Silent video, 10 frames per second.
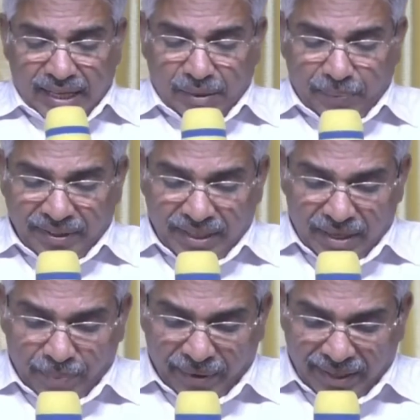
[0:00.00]
அந்த
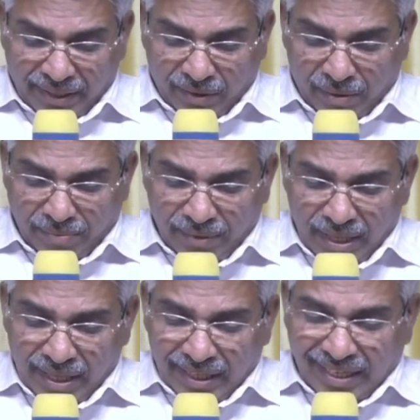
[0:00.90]
பகுதியில் பார்க்கிறோம்
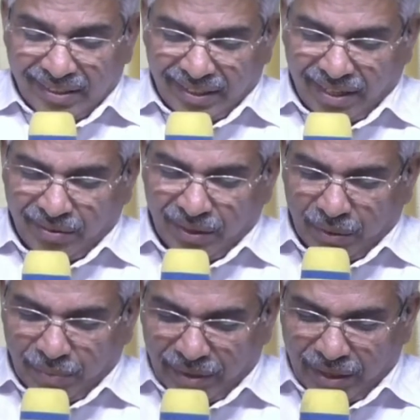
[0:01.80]
கத்தர்
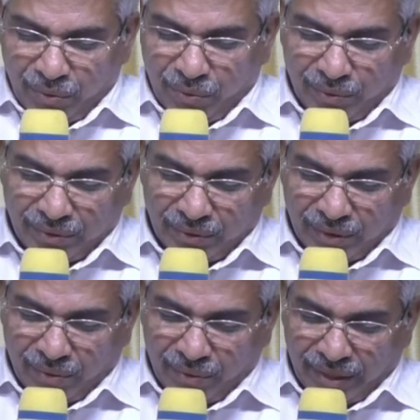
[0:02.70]
அவனுக்கு மறு
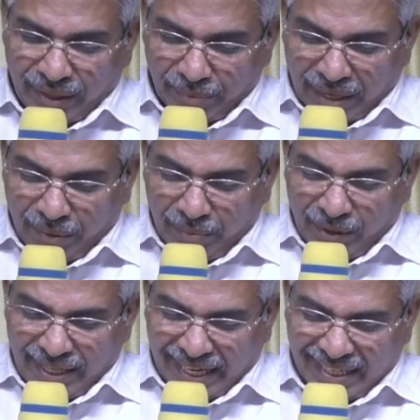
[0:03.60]
உத்தரவு
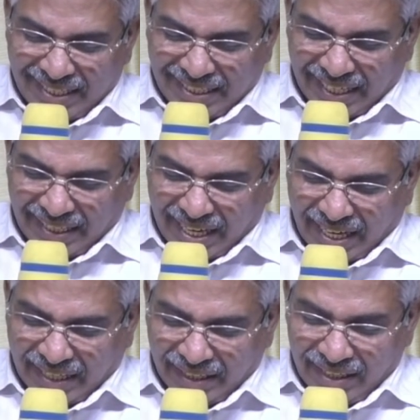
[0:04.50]
மறுமொழி அருளி
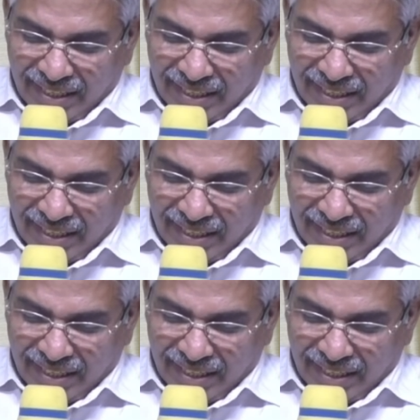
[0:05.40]
செய்தார்